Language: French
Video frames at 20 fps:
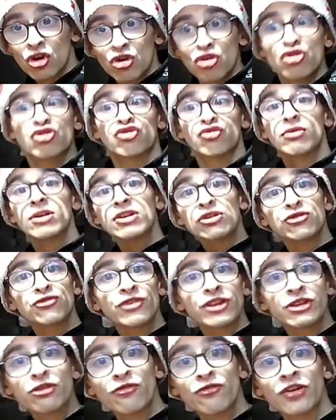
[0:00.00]
Joyeuses
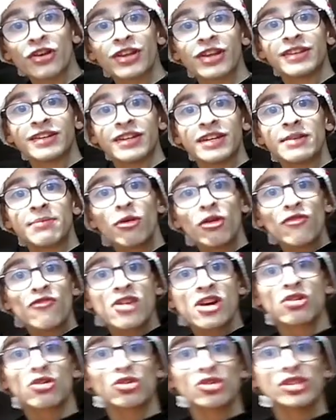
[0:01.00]
fêtes de fin d'année, bonnes
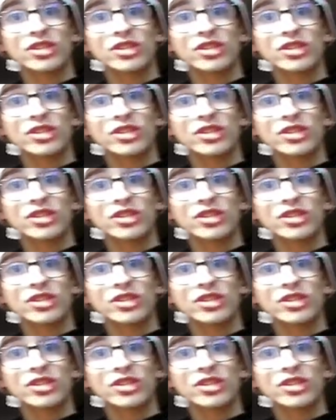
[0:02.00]
vacances